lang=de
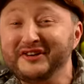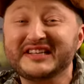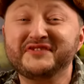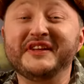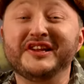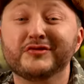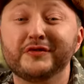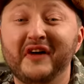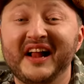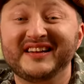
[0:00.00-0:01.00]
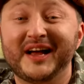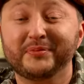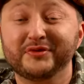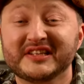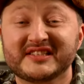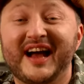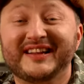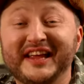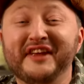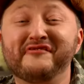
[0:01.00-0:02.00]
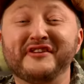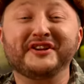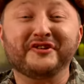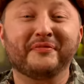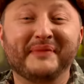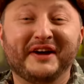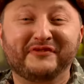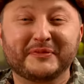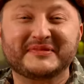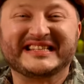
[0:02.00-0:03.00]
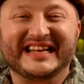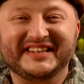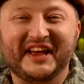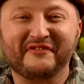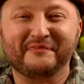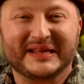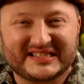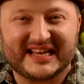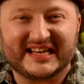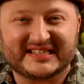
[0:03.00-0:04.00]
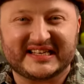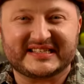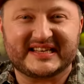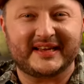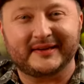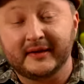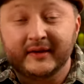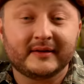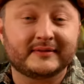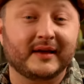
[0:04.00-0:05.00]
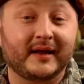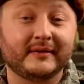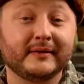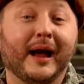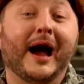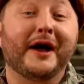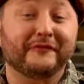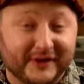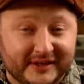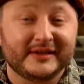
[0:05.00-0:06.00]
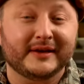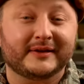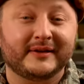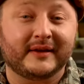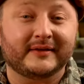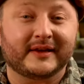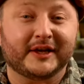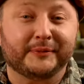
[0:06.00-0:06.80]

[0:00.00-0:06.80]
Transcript: euch das Video gefallen hat und ihr sagt, ich will noch mehr vom ZDF Besseresser sehen, dann einfach hier klicken, da